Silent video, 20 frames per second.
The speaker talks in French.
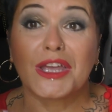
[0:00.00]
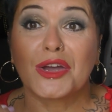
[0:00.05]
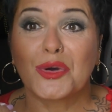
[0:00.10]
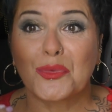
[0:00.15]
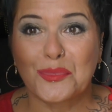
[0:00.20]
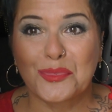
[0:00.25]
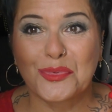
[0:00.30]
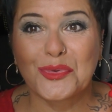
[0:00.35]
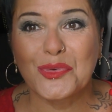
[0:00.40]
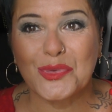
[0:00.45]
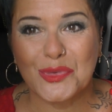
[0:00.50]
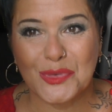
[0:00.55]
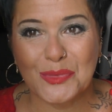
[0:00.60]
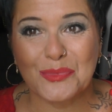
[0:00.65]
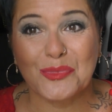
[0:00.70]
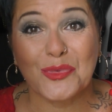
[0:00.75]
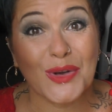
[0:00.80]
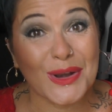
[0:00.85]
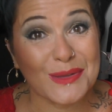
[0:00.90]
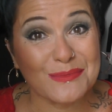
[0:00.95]
Et en plus,
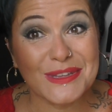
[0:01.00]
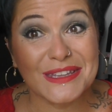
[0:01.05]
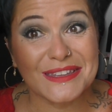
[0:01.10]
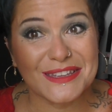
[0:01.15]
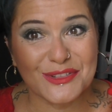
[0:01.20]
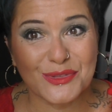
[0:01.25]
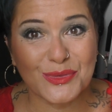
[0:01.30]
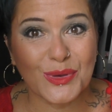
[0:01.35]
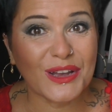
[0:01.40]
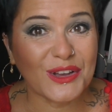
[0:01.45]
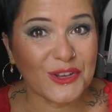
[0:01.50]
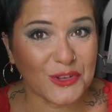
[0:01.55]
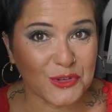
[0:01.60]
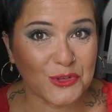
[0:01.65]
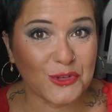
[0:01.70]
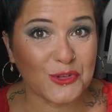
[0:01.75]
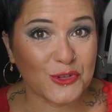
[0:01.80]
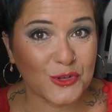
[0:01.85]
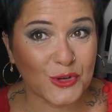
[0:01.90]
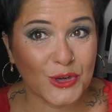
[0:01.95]
pour la petite histoire,
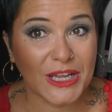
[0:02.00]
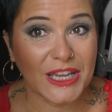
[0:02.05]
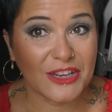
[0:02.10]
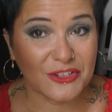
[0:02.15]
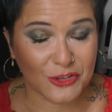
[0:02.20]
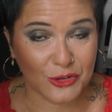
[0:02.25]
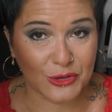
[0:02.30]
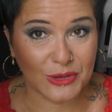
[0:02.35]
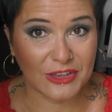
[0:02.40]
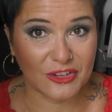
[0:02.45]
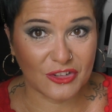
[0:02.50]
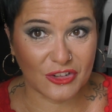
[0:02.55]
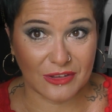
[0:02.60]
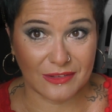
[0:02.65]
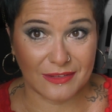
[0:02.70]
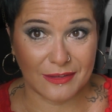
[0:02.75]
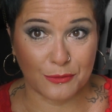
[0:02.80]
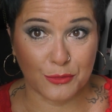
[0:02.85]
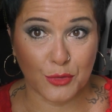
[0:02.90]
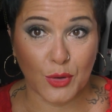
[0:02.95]
quand je l'ai acheté chez
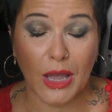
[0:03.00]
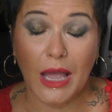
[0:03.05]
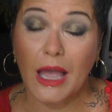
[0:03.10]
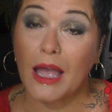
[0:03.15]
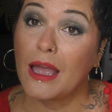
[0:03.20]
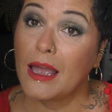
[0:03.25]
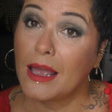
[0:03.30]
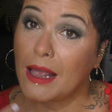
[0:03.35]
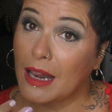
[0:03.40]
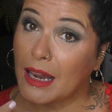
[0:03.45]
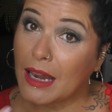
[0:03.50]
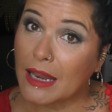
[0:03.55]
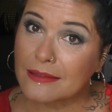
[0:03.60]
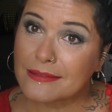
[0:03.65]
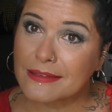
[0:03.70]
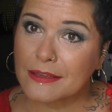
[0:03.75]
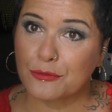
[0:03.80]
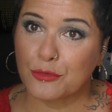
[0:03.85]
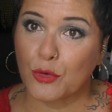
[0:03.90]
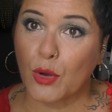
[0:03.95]
Sephora, la
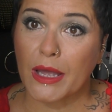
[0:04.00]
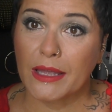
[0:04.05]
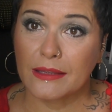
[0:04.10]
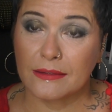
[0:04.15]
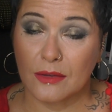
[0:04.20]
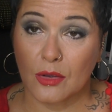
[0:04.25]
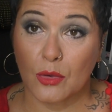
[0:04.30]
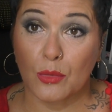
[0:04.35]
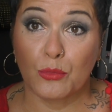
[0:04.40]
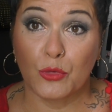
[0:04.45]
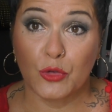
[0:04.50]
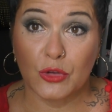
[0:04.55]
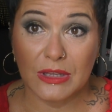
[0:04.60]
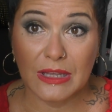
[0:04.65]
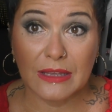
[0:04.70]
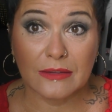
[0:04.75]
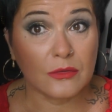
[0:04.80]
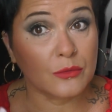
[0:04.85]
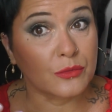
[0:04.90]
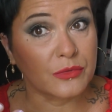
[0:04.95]
Sephorette me
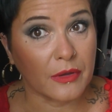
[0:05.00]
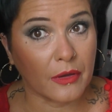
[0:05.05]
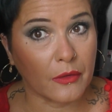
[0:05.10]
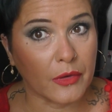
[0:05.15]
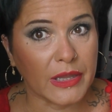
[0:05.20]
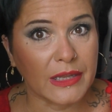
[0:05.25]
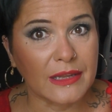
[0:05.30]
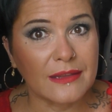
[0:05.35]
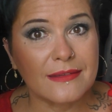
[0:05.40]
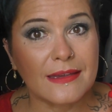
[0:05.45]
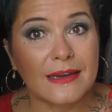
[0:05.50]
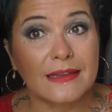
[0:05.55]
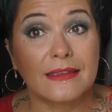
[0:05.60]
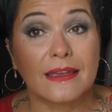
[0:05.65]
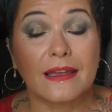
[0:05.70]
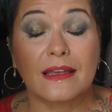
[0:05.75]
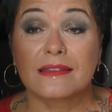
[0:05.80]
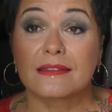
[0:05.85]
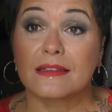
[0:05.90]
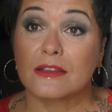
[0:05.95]
dit est-ce que vous avez regardé si elle
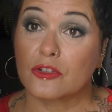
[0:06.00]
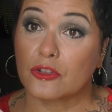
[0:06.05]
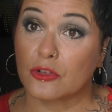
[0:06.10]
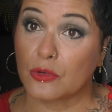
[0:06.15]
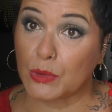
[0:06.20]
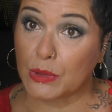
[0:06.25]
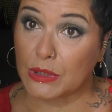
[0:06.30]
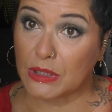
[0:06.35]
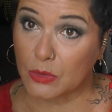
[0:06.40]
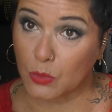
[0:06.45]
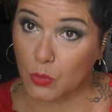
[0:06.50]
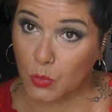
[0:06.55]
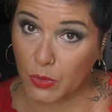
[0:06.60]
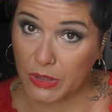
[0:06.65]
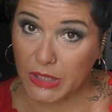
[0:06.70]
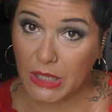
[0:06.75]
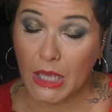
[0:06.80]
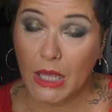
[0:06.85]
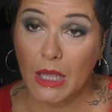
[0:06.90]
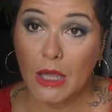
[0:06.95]
était cassé Je lui ai dit
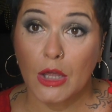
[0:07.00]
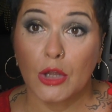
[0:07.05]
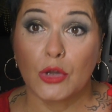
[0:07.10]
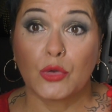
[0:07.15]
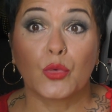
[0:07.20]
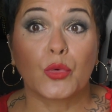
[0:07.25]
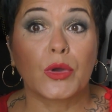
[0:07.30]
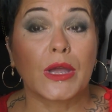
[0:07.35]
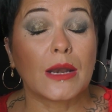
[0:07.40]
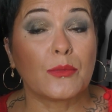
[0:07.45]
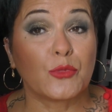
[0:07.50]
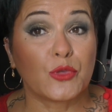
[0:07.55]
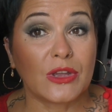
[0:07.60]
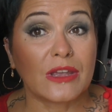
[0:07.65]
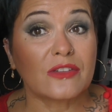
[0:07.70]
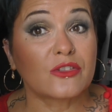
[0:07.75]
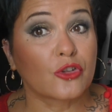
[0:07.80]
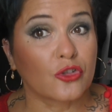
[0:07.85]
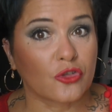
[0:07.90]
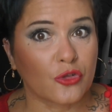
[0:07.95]
oui, donc elle me dit
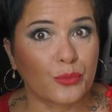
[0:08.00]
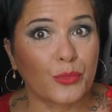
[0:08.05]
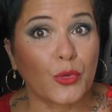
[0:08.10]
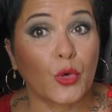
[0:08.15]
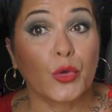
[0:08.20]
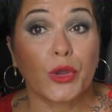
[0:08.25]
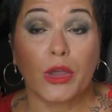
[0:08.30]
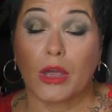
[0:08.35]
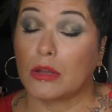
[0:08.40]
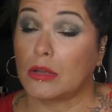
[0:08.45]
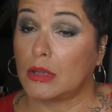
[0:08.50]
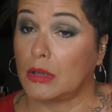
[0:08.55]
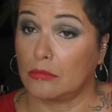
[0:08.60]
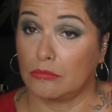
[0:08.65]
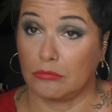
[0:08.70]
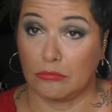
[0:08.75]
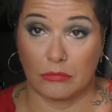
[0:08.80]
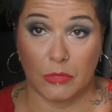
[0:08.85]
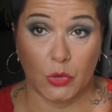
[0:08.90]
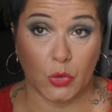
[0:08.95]
est-ce que je peux regarder
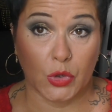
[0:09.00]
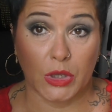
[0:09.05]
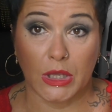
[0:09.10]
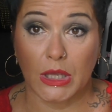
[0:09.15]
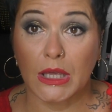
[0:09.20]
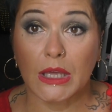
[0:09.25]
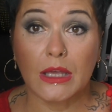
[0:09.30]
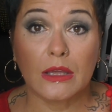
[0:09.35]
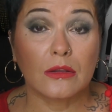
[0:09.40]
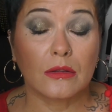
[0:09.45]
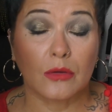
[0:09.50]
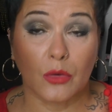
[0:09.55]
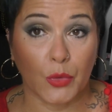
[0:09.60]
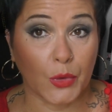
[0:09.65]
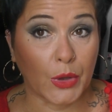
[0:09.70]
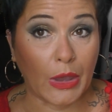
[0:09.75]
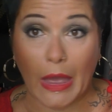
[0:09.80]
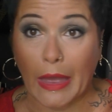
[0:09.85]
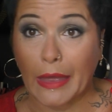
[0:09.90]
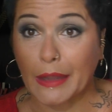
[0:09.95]

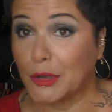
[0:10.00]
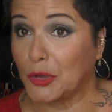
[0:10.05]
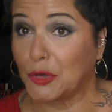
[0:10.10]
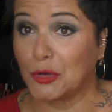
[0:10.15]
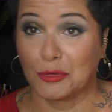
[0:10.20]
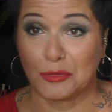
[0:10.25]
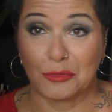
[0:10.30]
regarde,